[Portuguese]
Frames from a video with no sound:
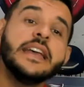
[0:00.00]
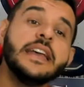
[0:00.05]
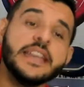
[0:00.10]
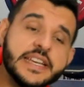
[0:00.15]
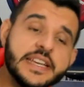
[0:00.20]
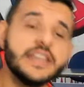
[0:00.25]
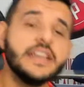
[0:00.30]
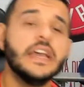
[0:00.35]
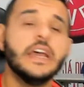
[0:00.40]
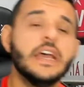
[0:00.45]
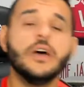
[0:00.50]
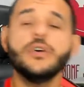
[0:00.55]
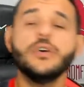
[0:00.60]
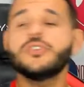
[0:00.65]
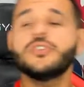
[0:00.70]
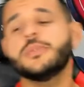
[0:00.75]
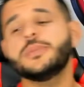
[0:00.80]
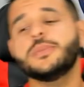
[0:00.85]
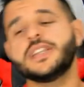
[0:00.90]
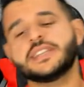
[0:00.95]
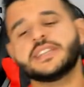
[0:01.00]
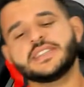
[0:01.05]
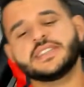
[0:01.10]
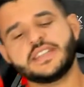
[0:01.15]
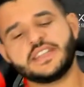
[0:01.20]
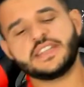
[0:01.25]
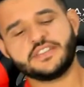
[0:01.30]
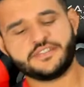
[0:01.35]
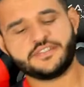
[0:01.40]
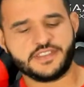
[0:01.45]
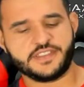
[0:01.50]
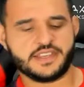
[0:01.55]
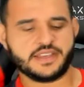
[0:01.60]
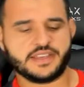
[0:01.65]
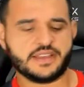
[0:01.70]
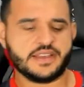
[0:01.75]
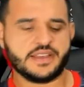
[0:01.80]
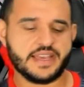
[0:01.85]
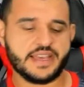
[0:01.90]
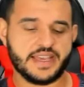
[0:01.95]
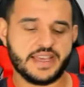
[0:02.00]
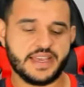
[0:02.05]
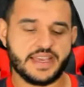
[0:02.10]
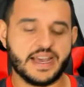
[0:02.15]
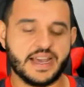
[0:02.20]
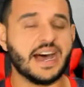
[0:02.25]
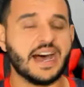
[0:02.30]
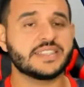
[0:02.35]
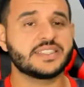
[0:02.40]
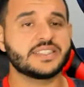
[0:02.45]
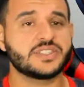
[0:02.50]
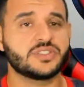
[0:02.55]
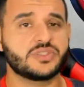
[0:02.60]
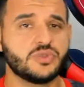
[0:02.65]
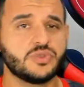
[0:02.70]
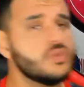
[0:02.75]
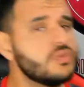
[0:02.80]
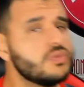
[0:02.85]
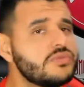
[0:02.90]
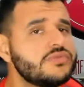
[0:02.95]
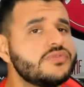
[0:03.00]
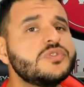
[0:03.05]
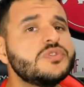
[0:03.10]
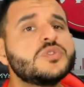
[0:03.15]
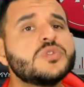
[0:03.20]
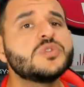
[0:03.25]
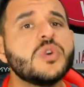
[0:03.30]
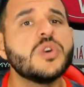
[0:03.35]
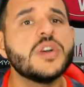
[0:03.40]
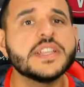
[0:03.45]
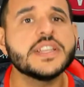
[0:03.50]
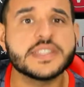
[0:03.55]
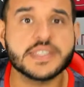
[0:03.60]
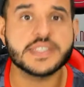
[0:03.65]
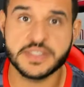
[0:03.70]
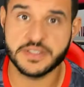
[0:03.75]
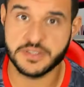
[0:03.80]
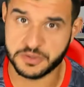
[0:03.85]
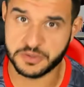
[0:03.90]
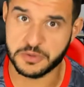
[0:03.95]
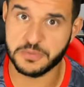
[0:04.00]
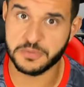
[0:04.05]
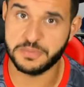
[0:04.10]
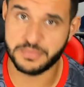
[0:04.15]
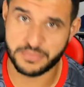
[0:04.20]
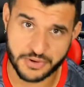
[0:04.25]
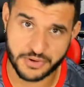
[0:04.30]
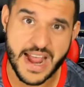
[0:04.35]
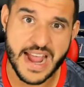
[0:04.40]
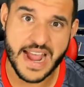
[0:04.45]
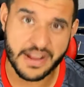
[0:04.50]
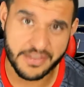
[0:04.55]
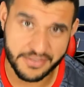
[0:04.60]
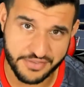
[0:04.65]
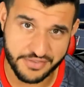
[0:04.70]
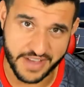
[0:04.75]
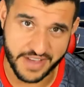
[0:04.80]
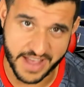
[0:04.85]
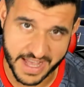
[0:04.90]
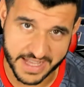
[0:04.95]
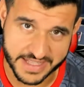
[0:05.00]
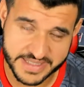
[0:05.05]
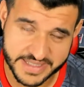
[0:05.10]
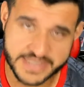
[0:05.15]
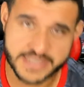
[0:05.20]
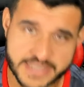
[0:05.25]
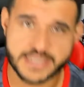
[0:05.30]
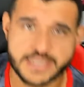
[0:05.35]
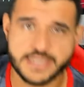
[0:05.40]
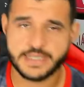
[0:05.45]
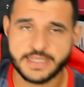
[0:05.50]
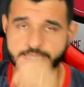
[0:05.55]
E o nome dessa tarefinha é As Confusões do Breakfast.